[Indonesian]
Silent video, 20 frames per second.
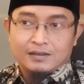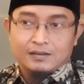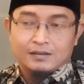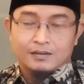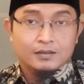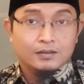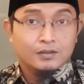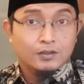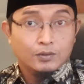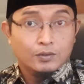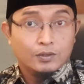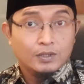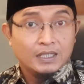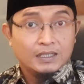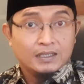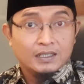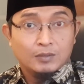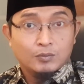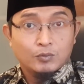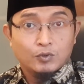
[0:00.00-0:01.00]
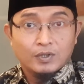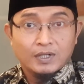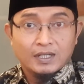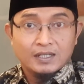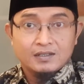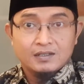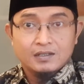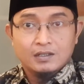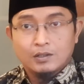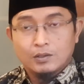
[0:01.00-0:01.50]
Seseorang yang
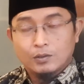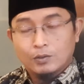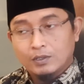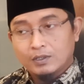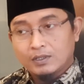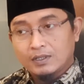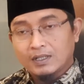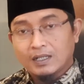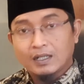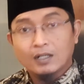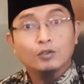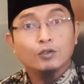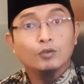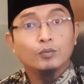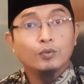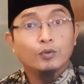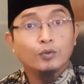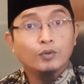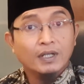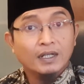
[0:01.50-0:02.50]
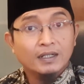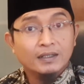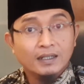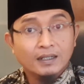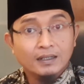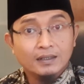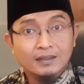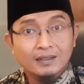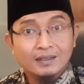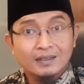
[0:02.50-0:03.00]
mulai jenuh dengan hubungan
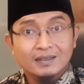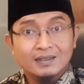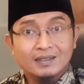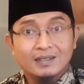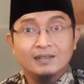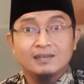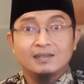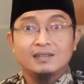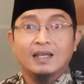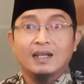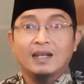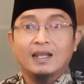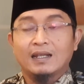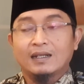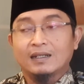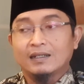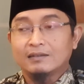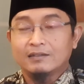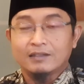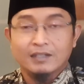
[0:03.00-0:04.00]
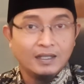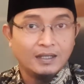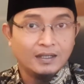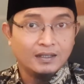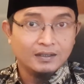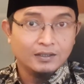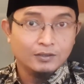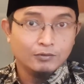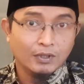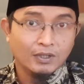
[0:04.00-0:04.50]
yang dijalaninya
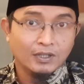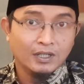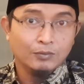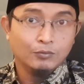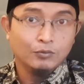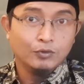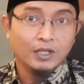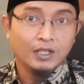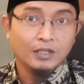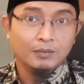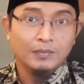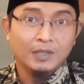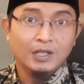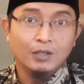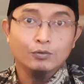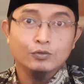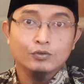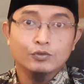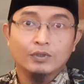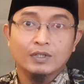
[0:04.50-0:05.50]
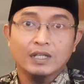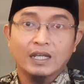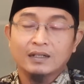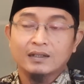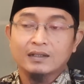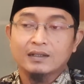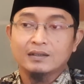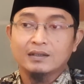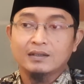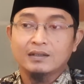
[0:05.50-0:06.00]
itu akan mulai
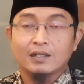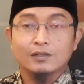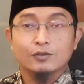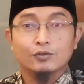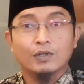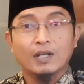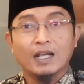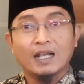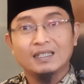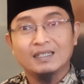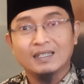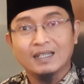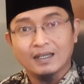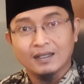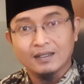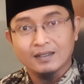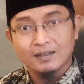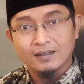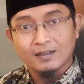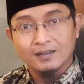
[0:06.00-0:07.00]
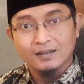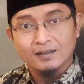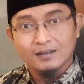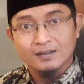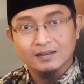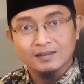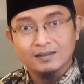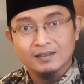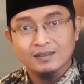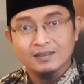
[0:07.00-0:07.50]
menunjukkan ketidaksukaannya
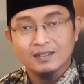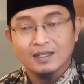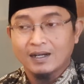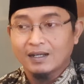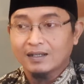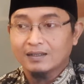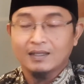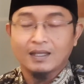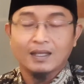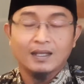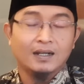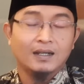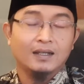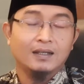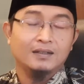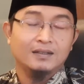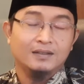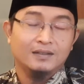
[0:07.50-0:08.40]
secara ketara.